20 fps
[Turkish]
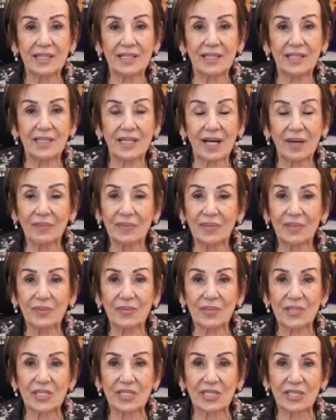
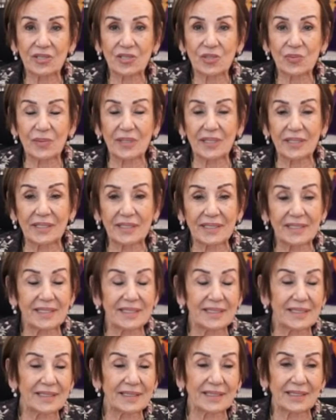yaptığımız çalışmaları
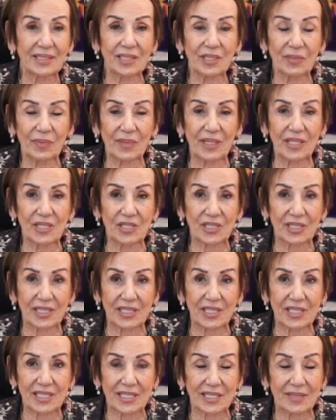size tanıtmaya
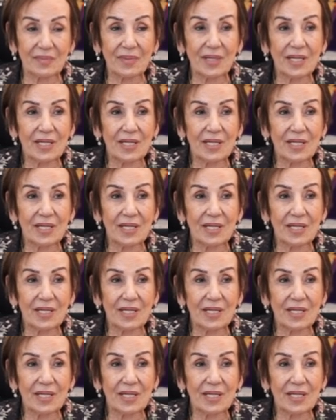çalışayım.